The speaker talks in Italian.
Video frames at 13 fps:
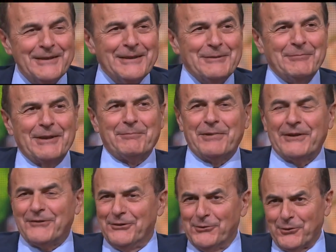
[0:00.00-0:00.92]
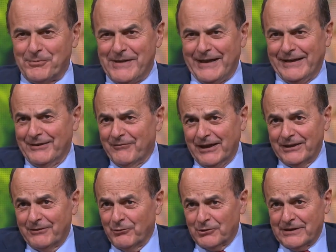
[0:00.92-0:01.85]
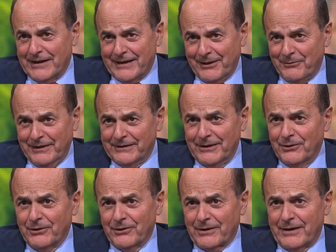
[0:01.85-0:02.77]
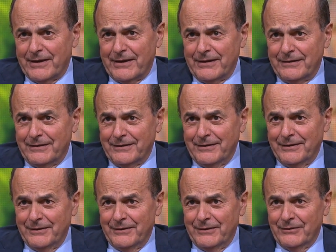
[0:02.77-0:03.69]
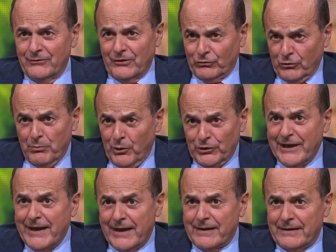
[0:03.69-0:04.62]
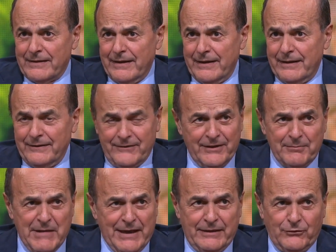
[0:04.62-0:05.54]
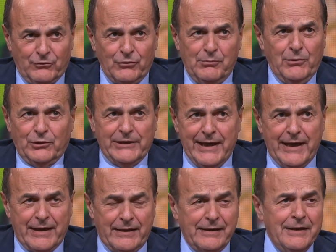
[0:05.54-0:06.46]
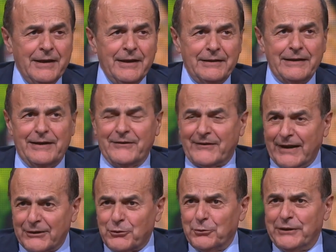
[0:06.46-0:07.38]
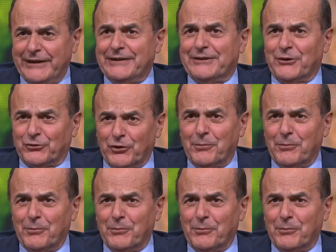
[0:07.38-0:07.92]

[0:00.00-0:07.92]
Ma i paesi normali vanno a votare quando è ora, eh? Cioè, sono moderni, eh? in Germania sono moderni, negli Stati Uniti sono